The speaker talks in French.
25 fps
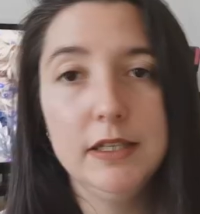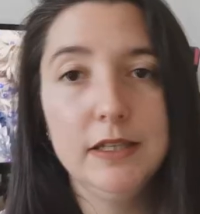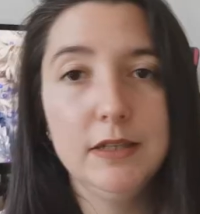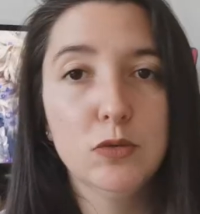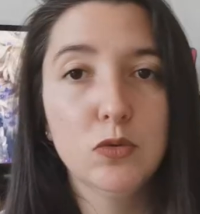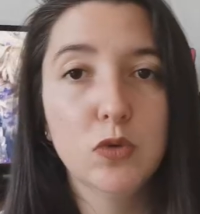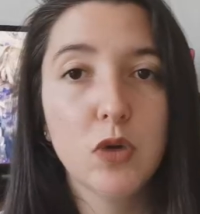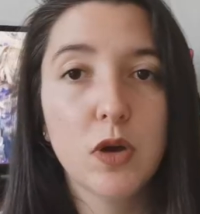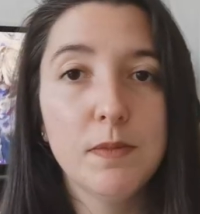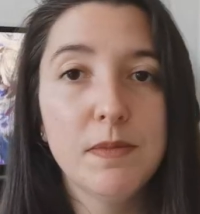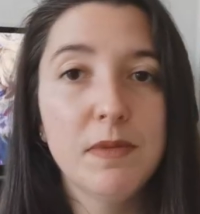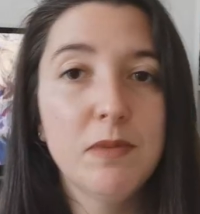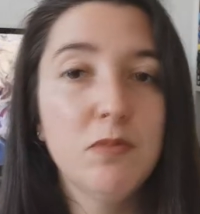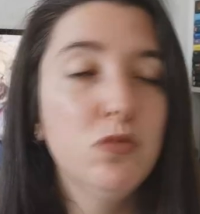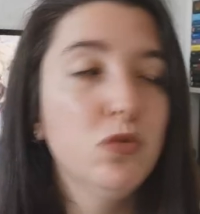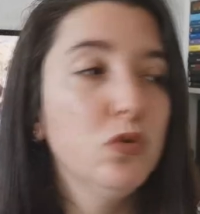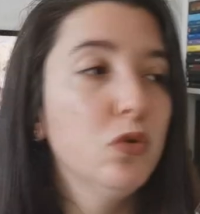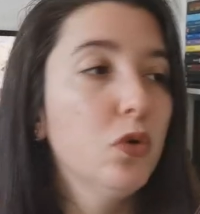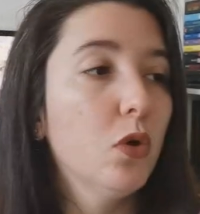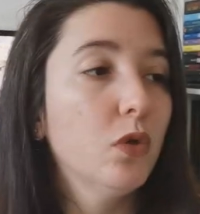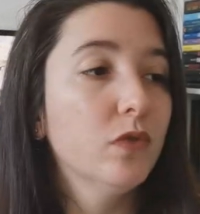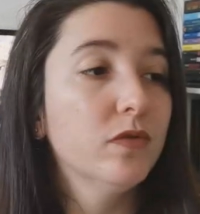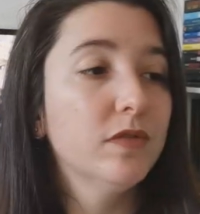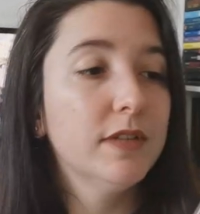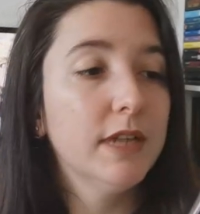ils ont quand même
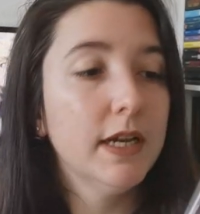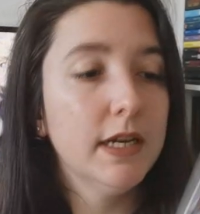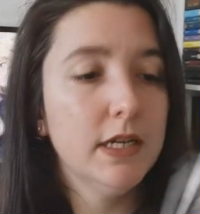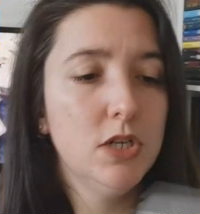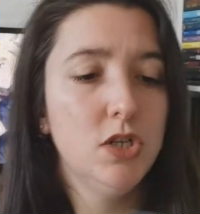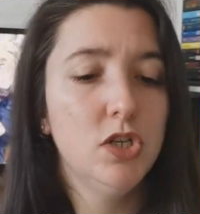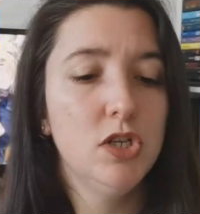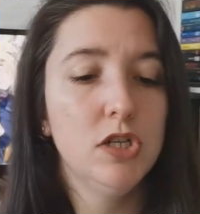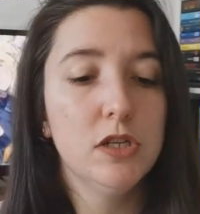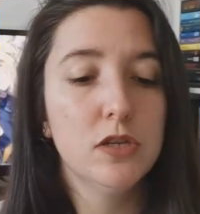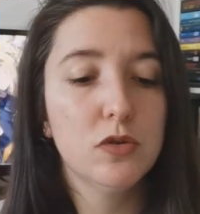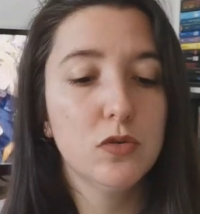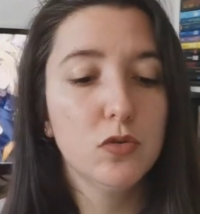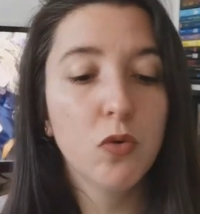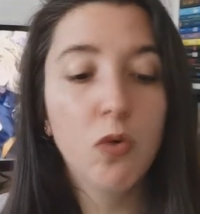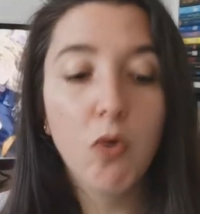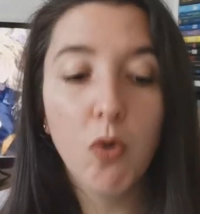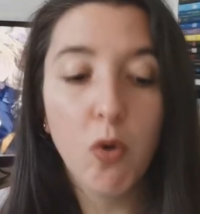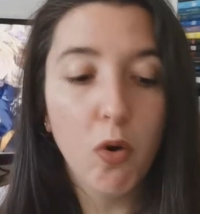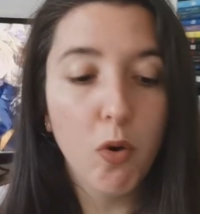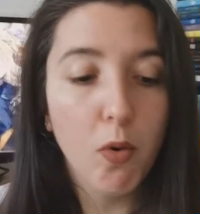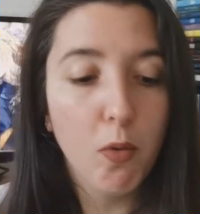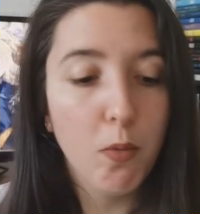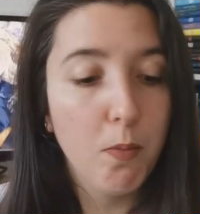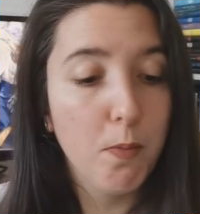une grande tâche, ils
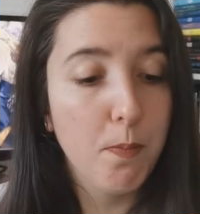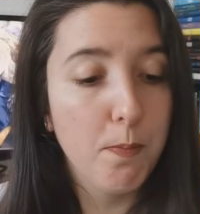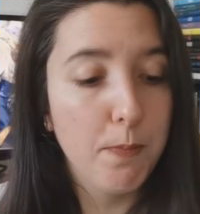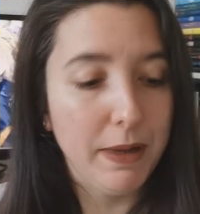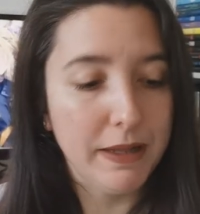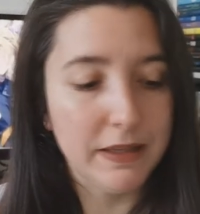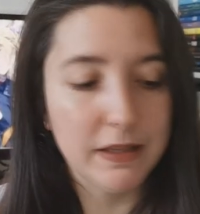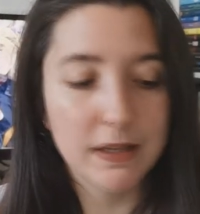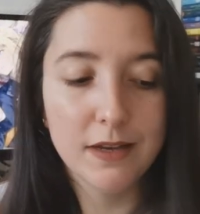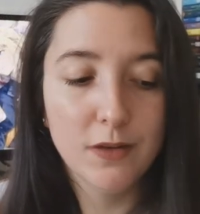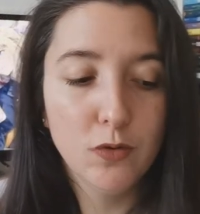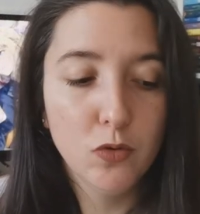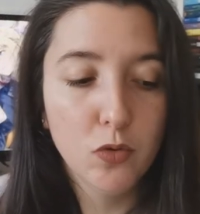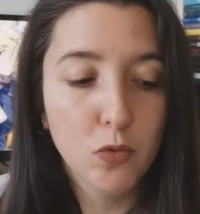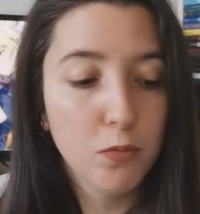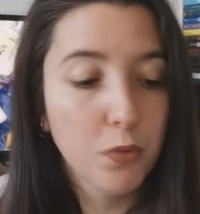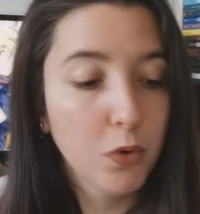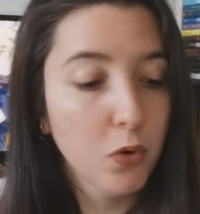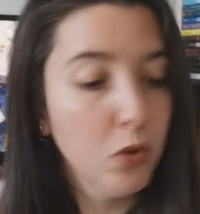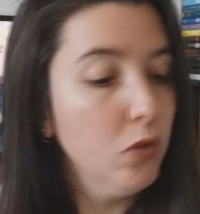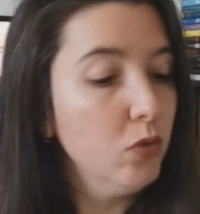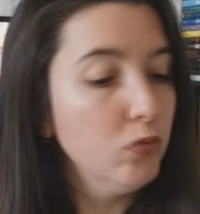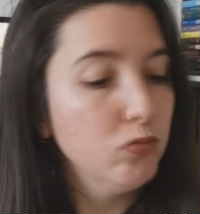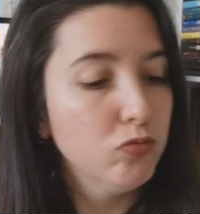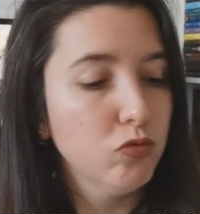sont pas très
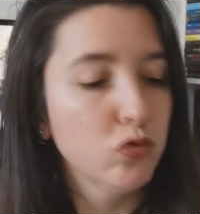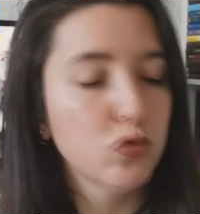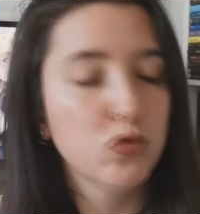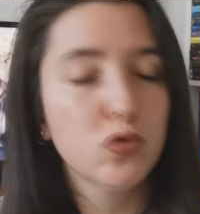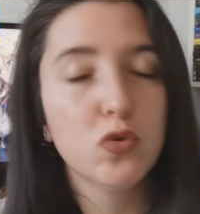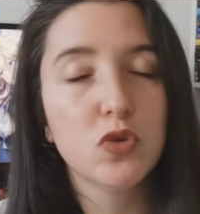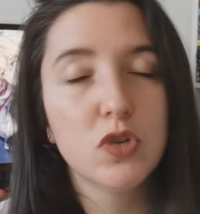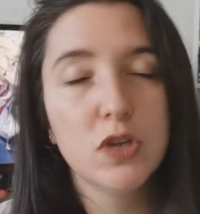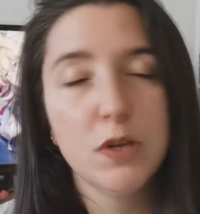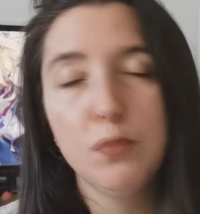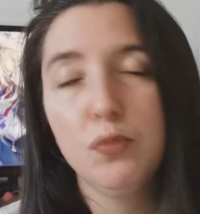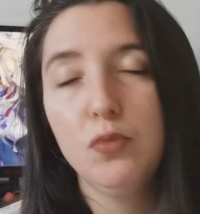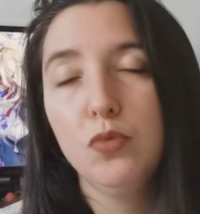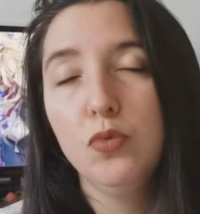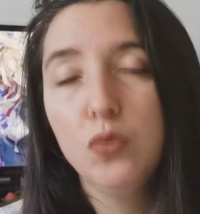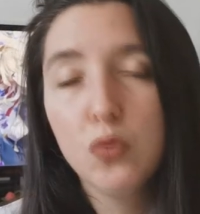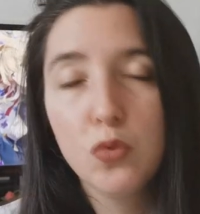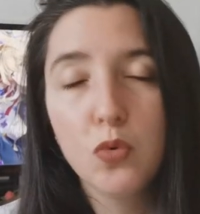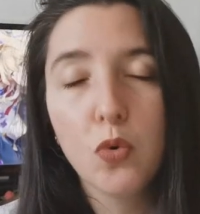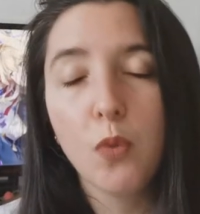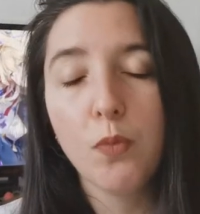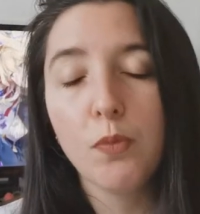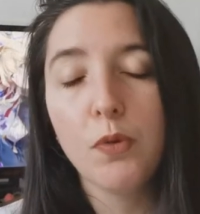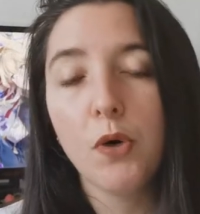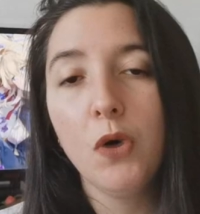nombreux de ce que j'ai pu
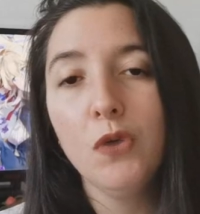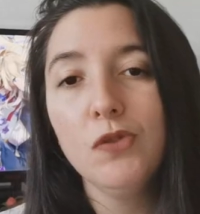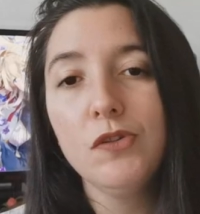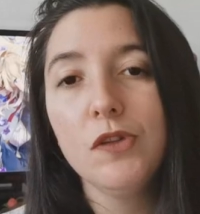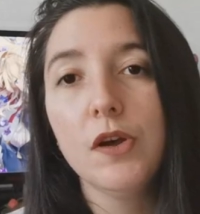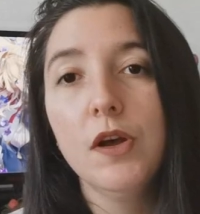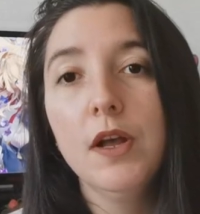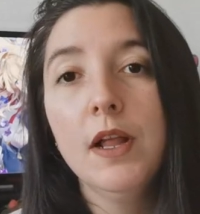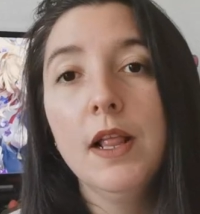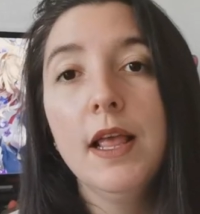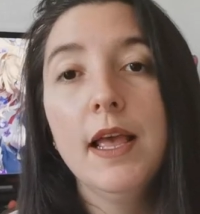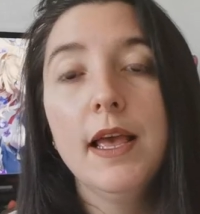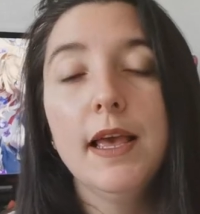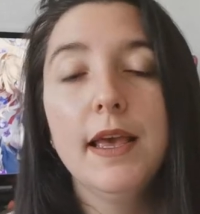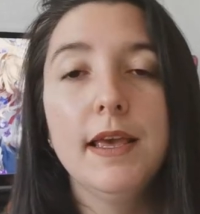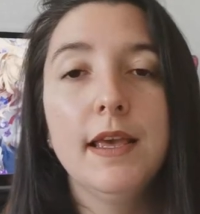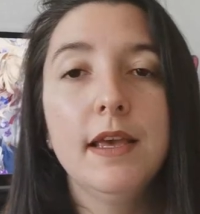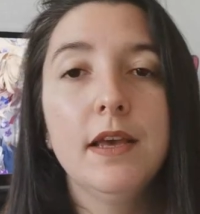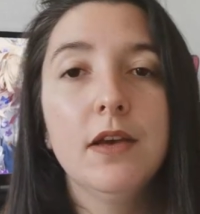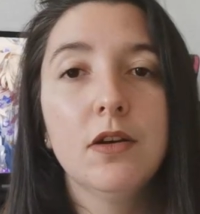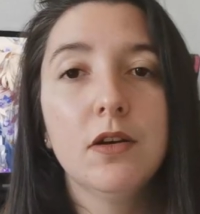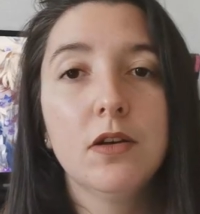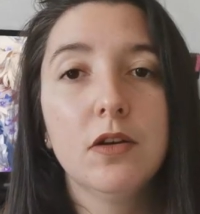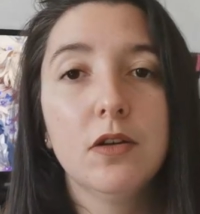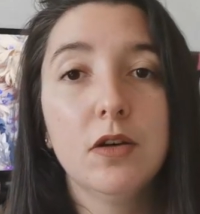comprendre
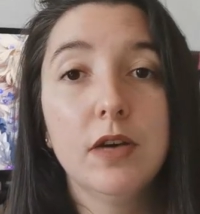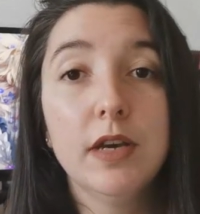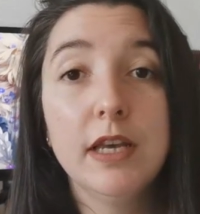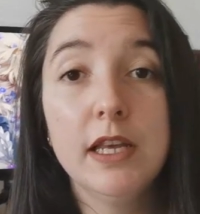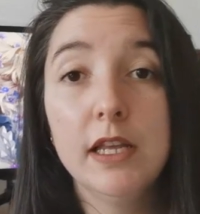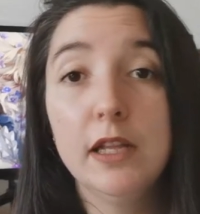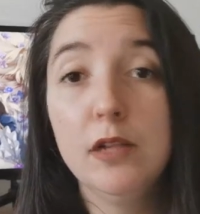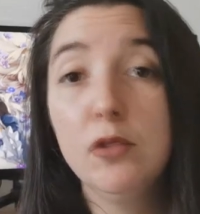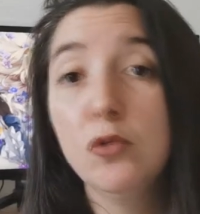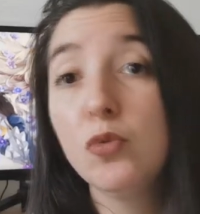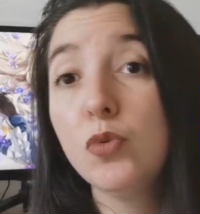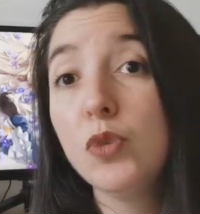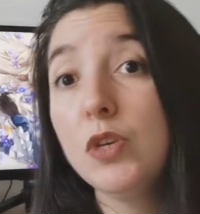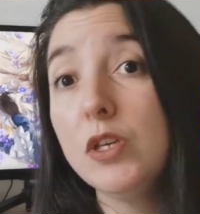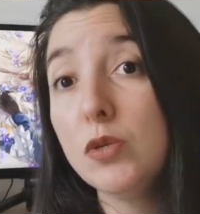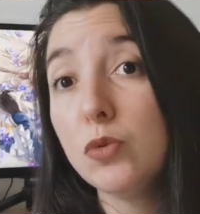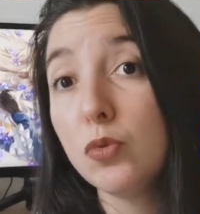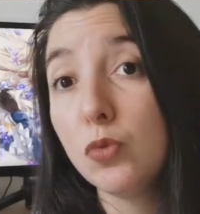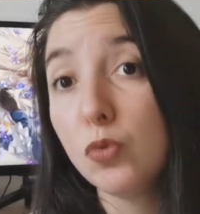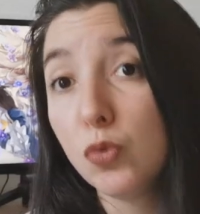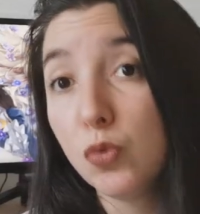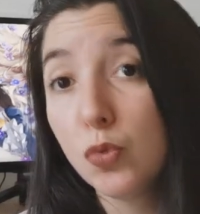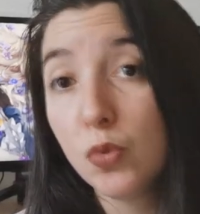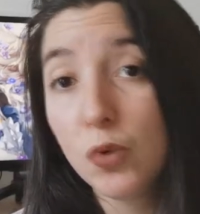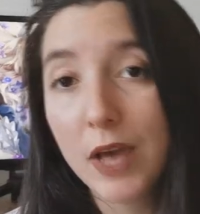et, euh, donc ils
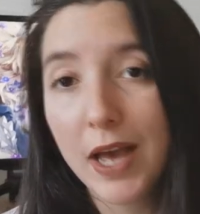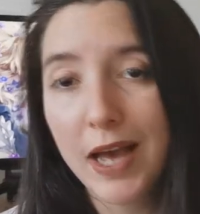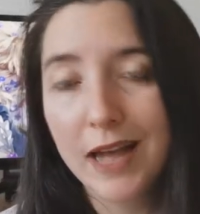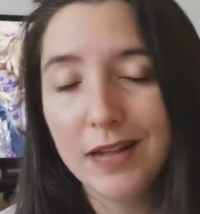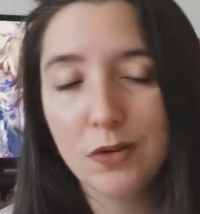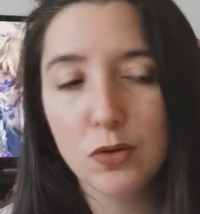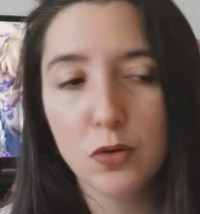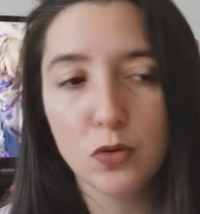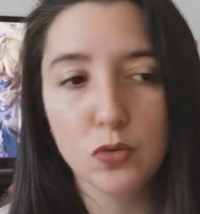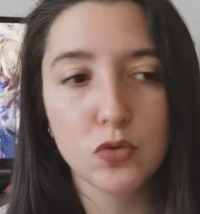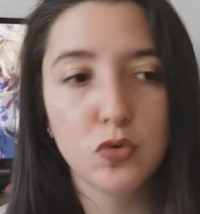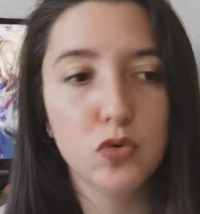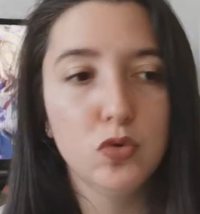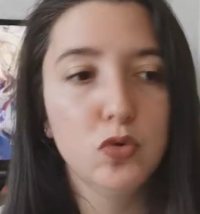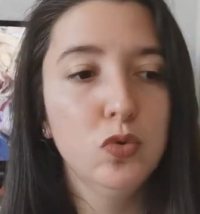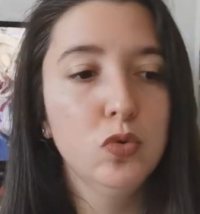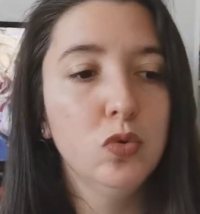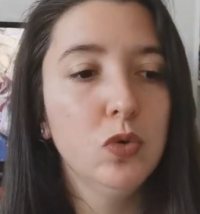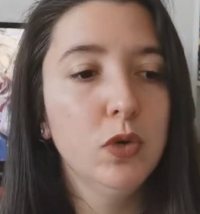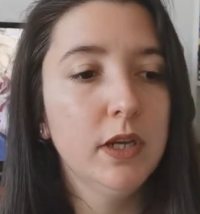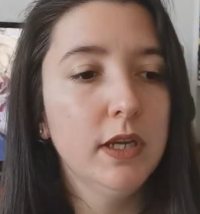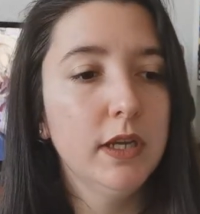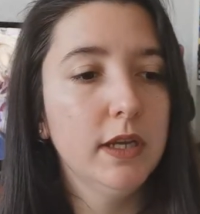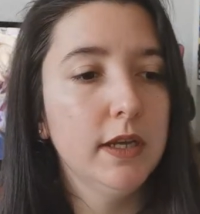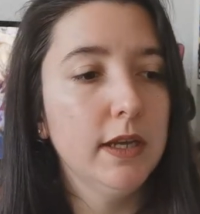sont donc
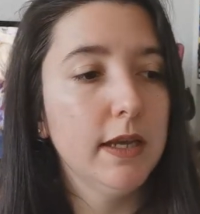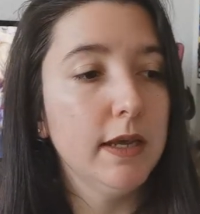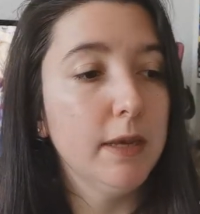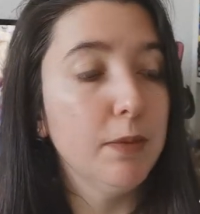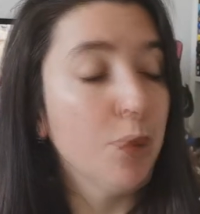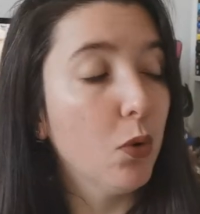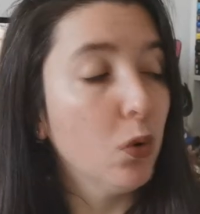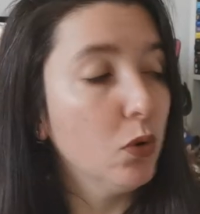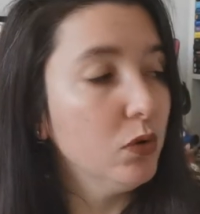attendus et,